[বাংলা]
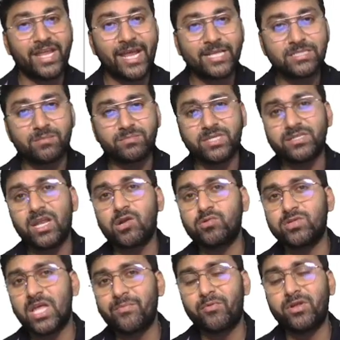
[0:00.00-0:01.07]
এক্সাম সেন্টার
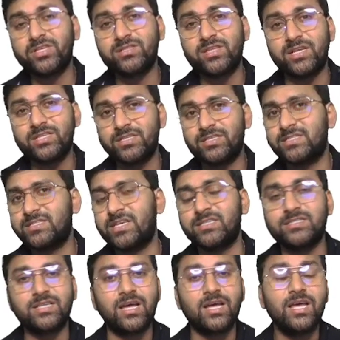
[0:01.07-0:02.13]
কোথায় পড়েছে তার যে
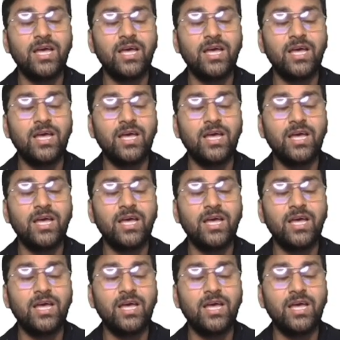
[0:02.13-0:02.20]
ডিস্টেন্সটা